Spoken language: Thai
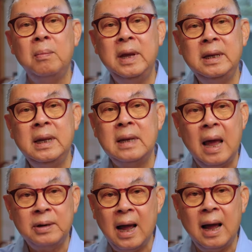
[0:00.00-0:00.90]
มีแน
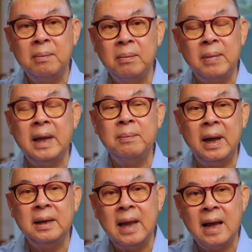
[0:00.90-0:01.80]
วทางไปไป
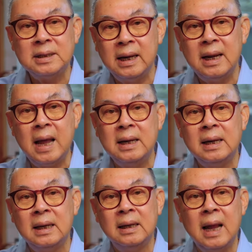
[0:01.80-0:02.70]
ทางเช่นนั้น
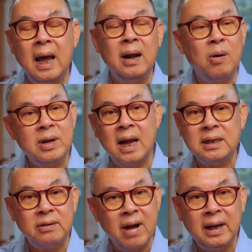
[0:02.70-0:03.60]
นะฮะเราอยาก
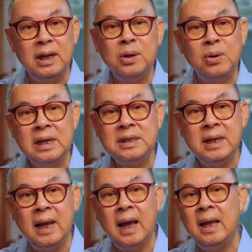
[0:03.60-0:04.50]
จะฟังอินโดนี
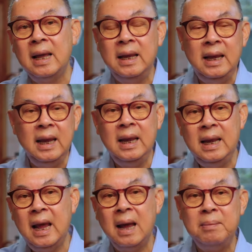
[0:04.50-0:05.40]
เซีย อิน
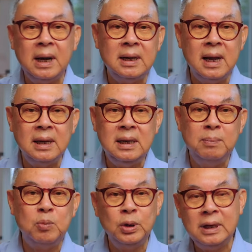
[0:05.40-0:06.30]
เดียแม้กระทั่ง
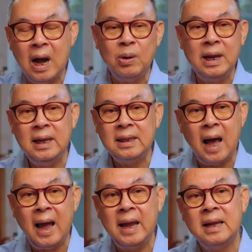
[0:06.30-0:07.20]
ญี่ปุ่นเกาหลี
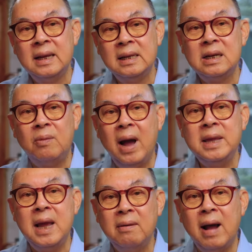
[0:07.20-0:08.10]
ใต้ จะว่า
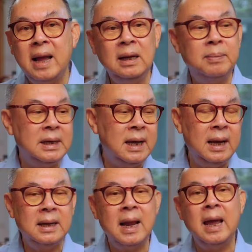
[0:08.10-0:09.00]
อย่างไรหรือประเท
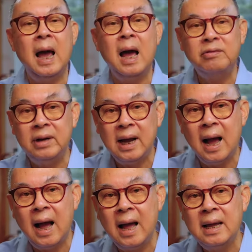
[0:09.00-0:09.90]
ศในแอฟริกา